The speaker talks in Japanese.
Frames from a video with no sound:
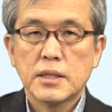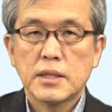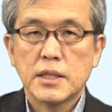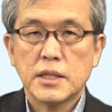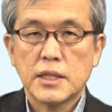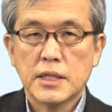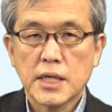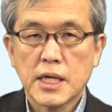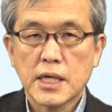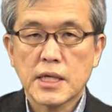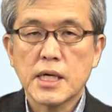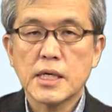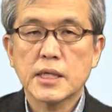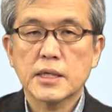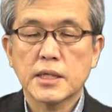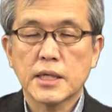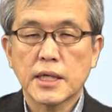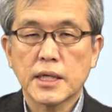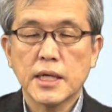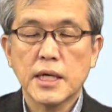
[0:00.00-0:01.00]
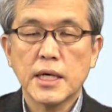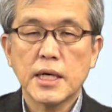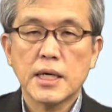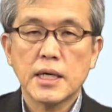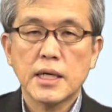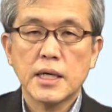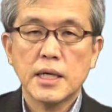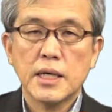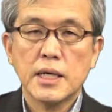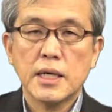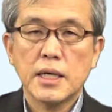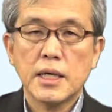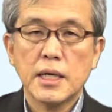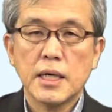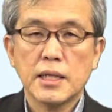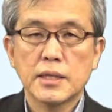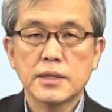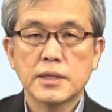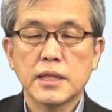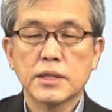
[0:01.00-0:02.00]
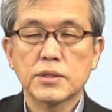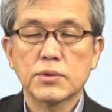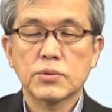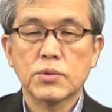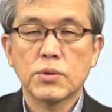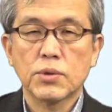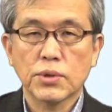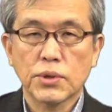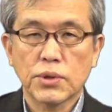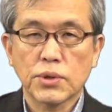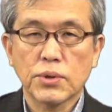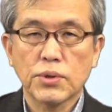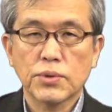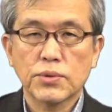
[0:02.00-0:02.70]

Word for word: 因果関係や判断の根拠